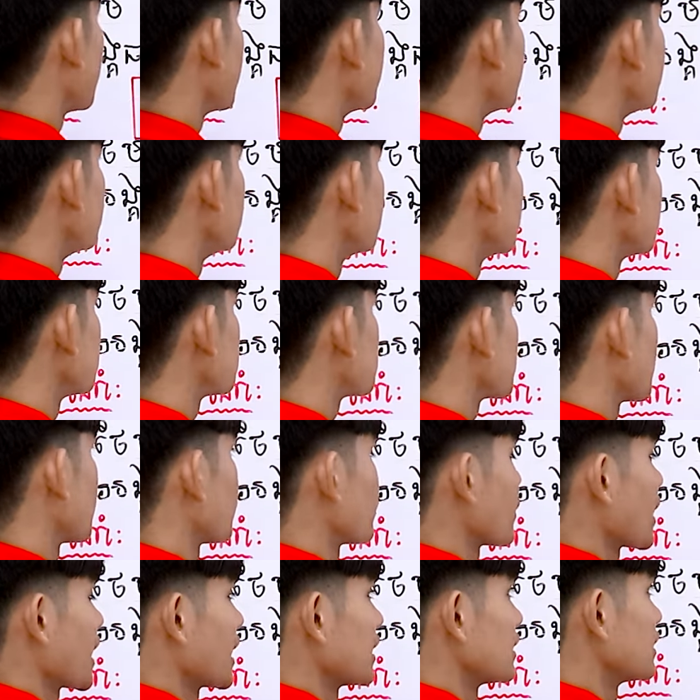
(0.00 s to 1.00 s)
ai để dương
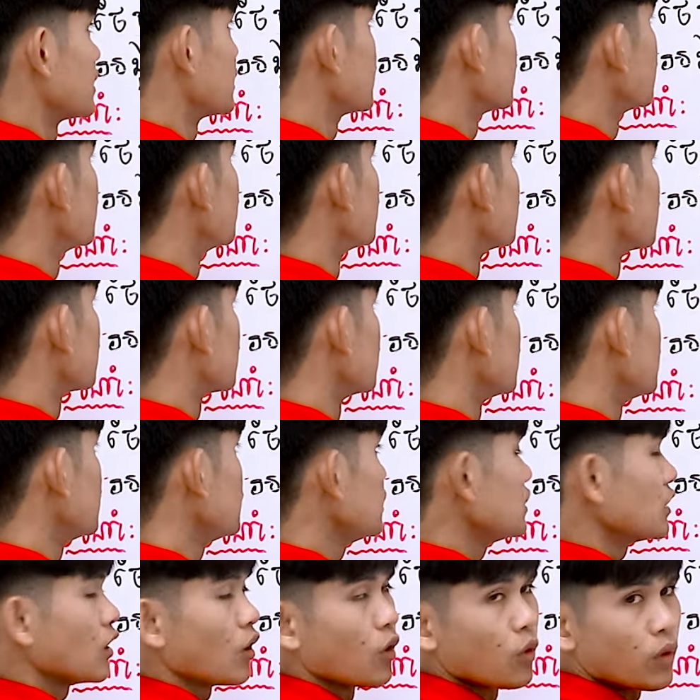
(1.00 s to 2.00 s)
trong ban này
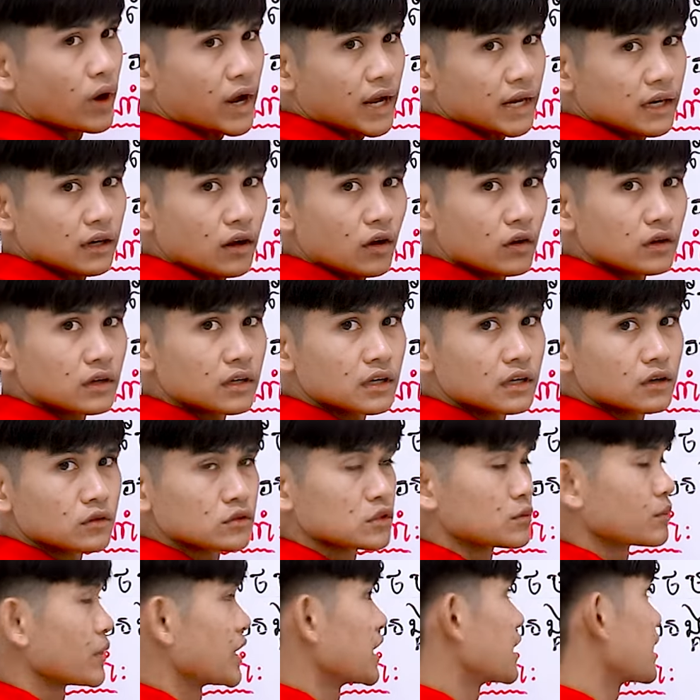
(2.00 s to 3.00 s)
cứ OH đỏ được
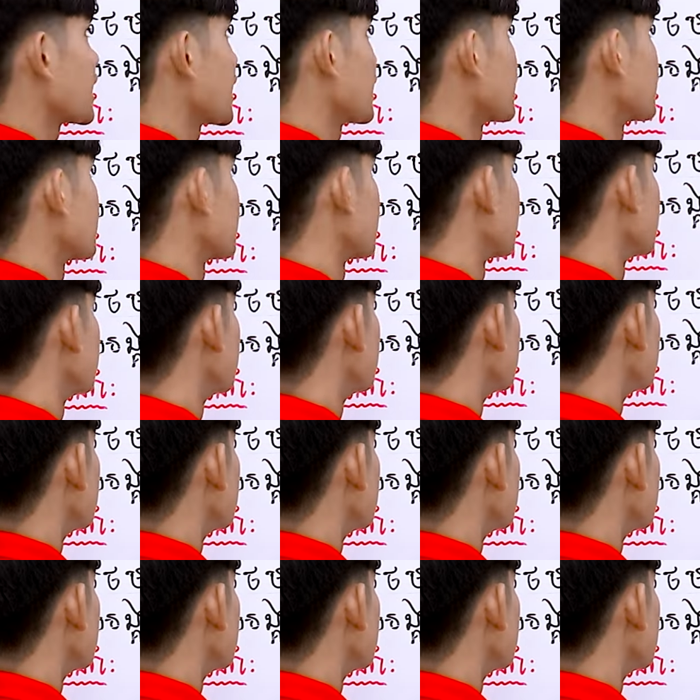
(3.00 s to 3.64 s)
non sầm bảy ca này